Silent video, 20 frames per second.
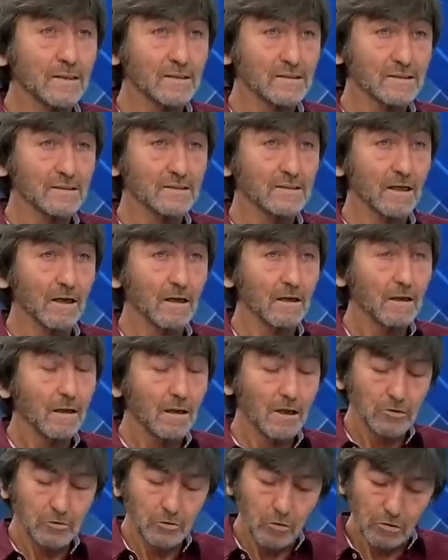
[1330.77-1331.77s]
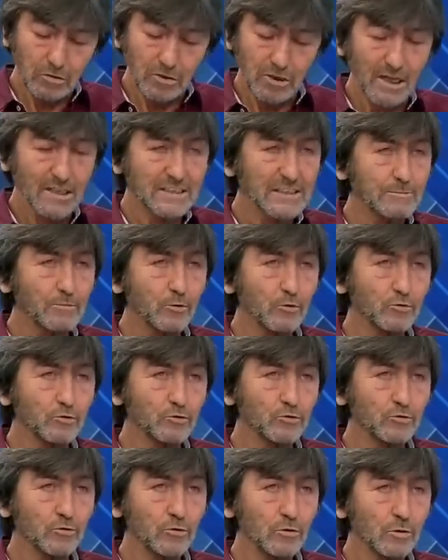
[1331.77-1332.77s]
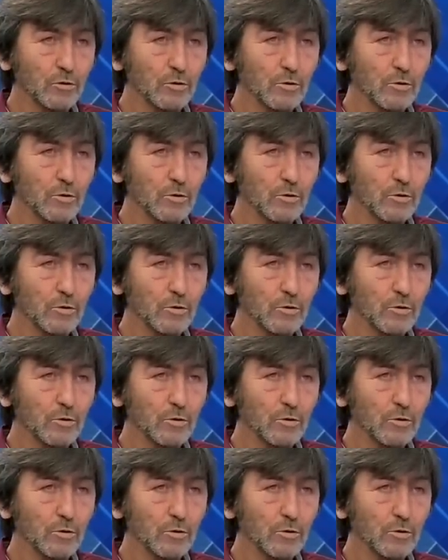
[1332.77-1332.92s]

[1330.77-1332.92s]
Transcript: aslında. Çok klas bir oyuncu.